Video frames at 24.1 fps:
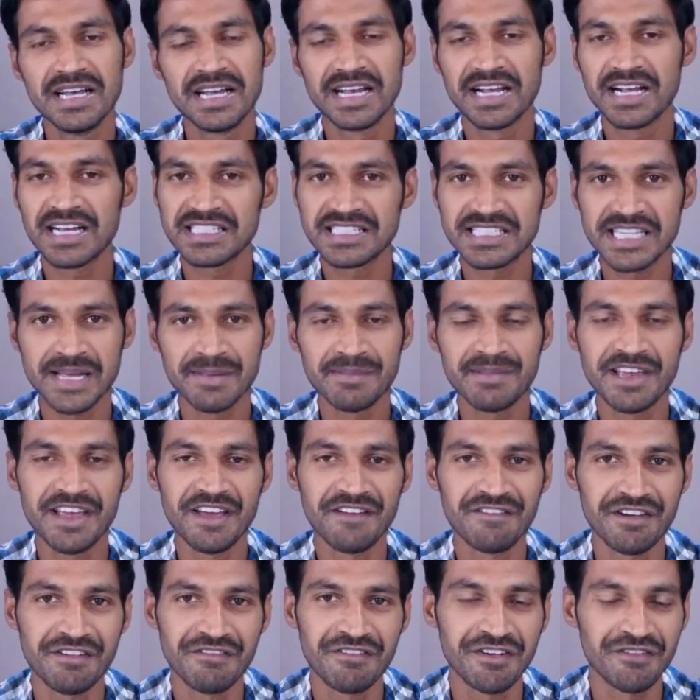ఇంకా సేమ్ ఏ
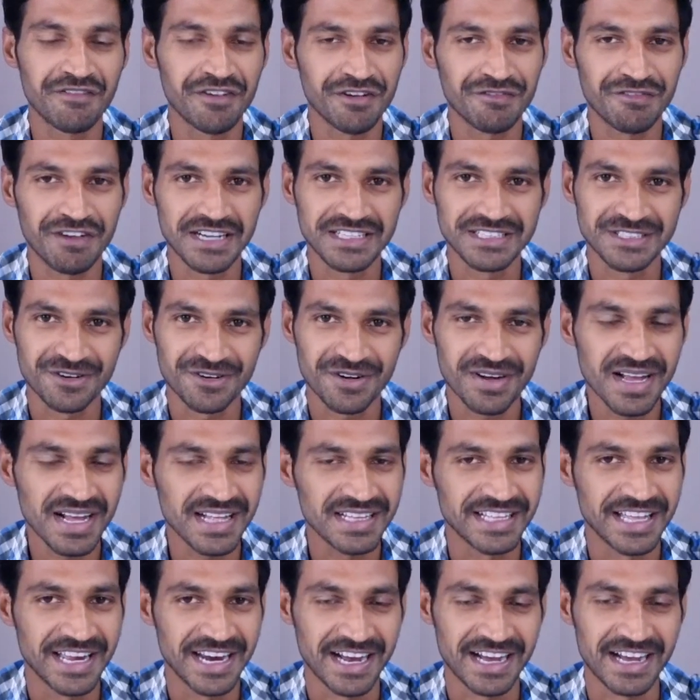ఫిఫ్టీ ఫోర్ ఫైవ్ కూడా
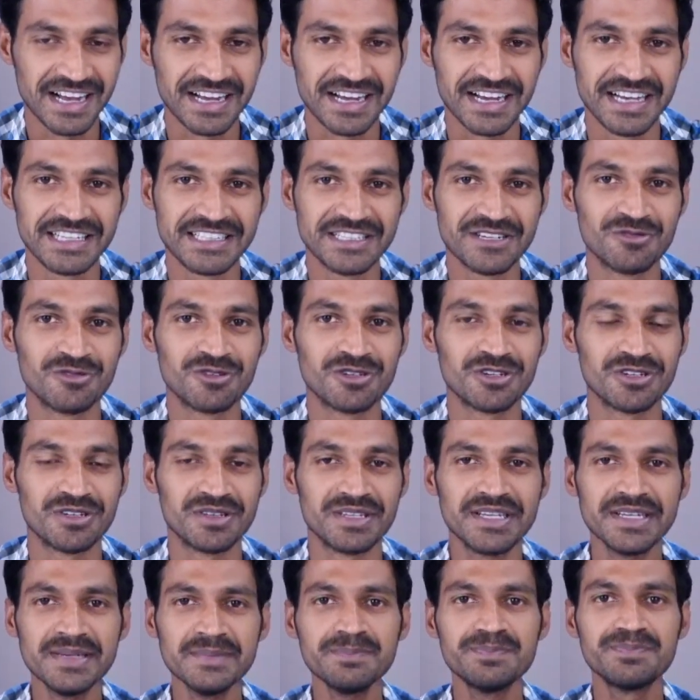అదే రకంగా అయితే
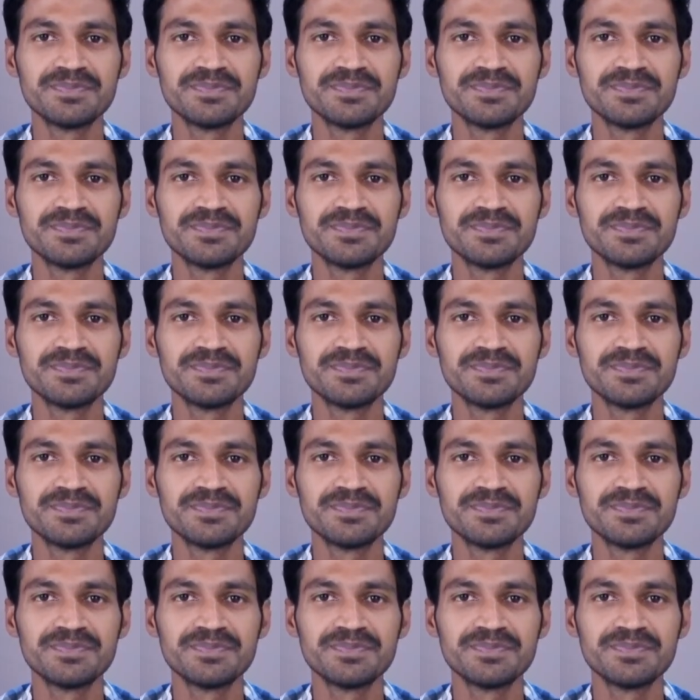ఉంటుంది